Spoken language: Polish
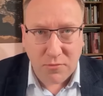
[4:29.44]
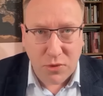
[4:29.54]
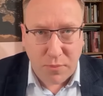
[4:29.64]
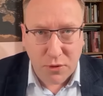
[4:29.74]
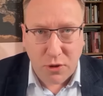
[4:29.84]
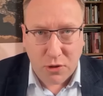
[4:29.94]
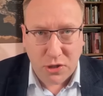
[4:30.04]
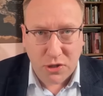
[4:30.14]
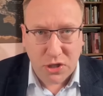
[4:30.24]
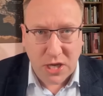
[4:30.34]
to
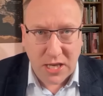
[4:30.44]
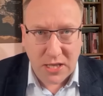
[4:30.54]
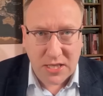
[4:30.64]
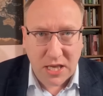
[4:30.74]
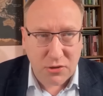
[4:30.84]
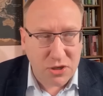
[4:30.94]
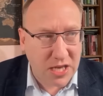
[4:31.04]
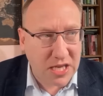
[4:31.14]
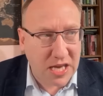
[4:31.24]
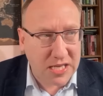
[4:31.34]
podnosić, że istnieje ktoś
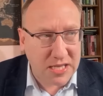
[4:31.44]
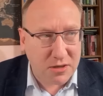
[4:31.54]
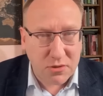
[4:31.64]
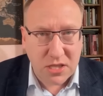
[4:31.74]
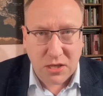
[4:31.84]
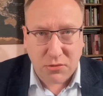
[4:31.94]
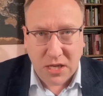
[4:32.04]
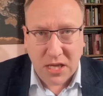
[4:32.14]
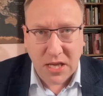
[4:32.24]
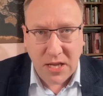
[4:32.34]
taki jak Sykulski,
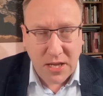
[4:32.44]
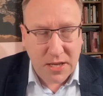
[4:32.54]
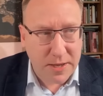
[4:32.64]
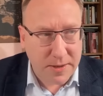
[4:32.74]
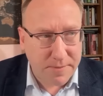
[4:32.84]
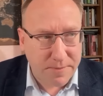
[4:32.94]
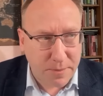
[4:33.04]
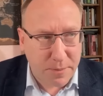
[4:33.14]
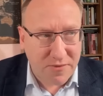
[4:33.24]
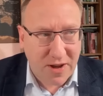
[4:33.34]
który
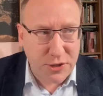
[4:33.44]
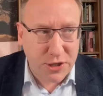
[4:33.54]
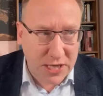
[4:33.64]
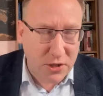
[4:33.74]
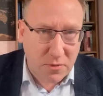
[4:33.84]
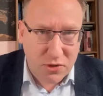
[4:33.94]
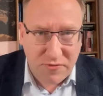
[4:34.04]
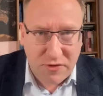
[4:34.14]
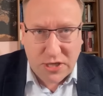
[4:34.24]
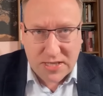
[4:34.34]
prowadzi jedną
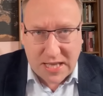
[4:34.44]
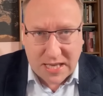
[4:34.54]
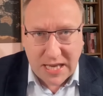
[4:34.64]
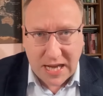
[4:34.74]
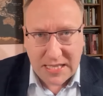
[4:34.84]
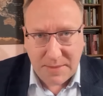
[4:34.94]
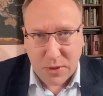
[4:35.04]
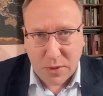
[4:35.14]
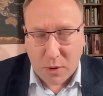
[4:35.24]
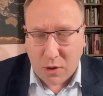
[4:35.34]
oczywiście z tak takich akcji
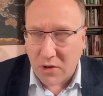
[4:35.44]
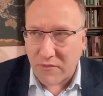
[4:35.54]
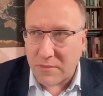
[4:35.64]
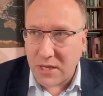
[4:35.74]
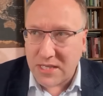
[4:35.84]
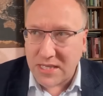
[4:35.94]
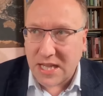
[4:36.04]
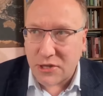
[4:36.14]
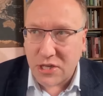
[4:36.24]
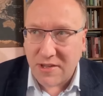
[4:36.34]
propokojowych, bo jest ich
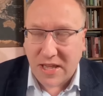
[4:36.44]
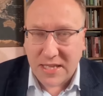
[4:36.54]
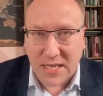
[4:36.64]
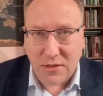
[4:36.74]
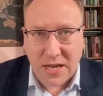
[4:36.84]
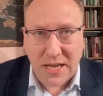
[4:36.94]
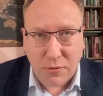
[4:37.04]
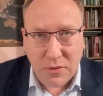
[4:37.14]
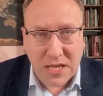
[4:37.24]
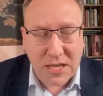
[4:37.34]
znacznie więcej. No ale
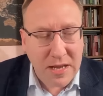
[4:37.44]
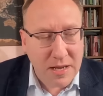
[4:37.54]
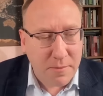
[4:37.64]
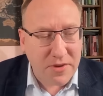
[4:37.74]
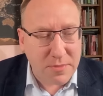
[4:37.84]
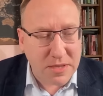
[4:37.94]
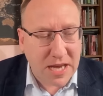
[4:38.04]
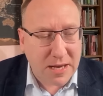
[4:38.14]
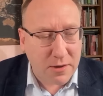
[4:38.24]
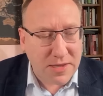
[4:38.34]
akurat powiedzmy
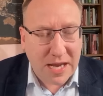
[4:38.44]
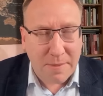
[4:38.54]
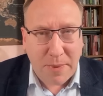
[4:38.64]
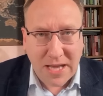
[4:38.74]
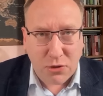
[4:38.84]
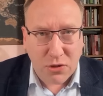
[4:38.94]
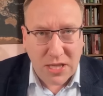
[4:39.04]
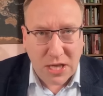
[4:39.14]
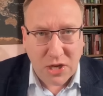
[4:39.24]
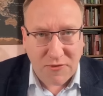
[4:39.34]
ta, ta kampania to nie
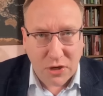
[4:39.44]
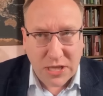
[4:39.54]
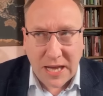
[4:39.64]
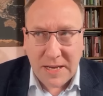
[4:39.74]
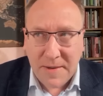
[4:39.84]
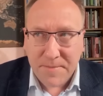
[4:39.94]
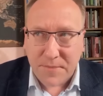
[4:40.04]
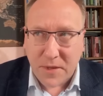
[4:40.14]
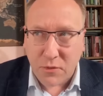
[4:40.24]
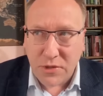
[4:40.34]
nasza wojna,
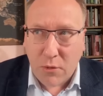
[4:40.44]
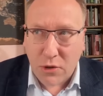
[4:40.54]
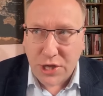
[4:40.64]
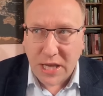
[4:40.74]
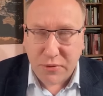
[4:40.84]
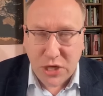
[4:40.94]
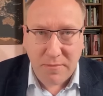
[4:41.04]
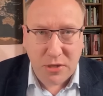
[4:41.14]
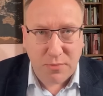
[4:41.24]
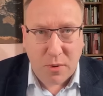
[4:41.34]
udało się jej
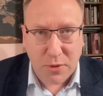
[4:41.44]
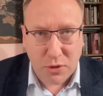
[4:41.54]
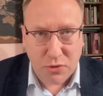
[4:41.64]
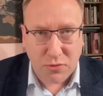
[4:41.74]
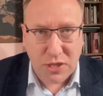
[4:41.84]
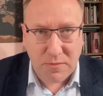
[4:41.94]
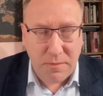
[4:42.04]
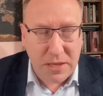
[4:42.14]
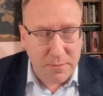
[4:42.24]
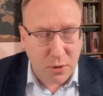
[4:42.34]
przebić po prostu tymi
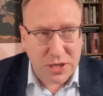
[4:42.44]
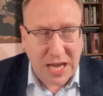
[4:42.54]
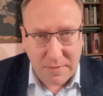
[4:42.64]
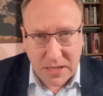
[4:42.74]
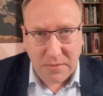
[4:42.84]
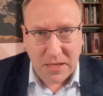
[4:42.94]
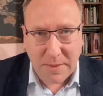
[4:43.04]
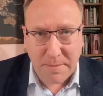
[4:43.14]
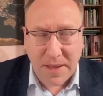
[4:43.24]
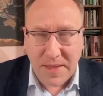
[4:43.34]
billboardami, tymi
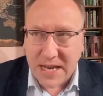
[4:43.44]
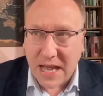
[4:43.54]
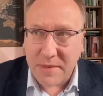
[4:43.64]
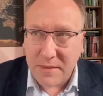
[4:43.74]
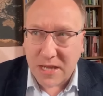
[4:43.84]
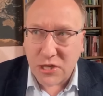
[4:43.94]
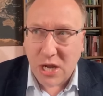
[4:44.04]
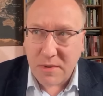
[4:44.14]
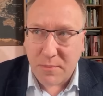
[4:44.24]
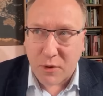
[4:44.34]
banerami i
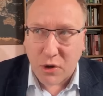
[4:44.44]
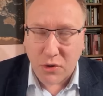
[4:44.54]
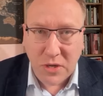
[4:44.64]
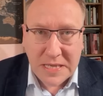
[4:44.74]
marszami pokoju